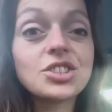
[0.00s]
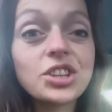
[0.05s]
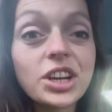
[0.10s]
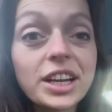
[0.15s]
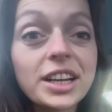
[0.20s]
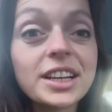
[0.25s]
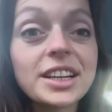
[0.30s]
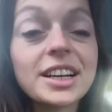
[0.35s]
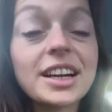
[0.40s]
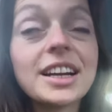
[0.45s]

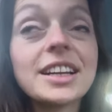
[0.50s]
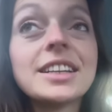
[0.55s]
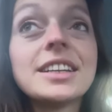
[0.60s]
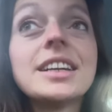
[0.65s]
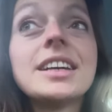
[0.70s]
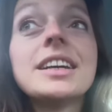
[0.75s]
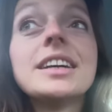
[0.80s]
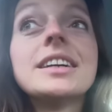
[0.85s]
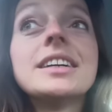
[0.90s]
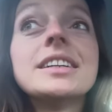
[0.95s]
checken kann,
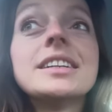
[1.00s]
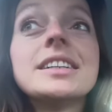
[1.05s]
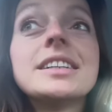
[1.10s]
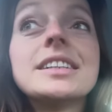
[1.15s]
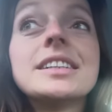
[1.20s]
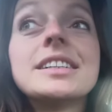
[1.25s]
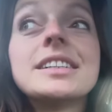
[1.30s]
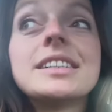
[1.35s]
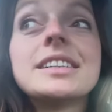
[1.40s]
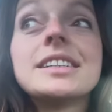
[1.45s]

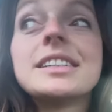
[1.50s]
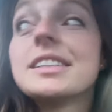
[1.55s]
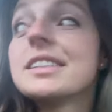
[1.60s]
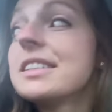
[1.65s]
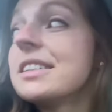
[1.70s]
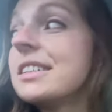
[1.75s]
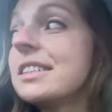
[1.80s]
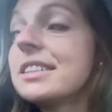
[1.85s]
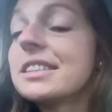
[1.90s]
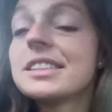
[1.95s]

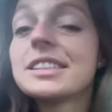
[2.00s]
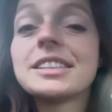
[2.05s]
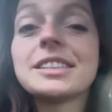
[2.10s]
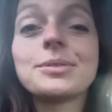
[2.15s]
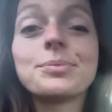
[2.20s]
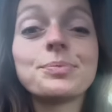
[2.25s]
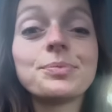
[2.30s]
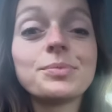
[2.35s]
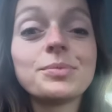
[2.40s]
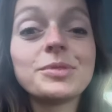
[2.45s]

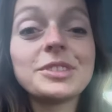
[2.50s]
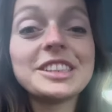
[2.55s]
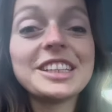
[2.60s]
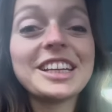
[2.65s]
ähm,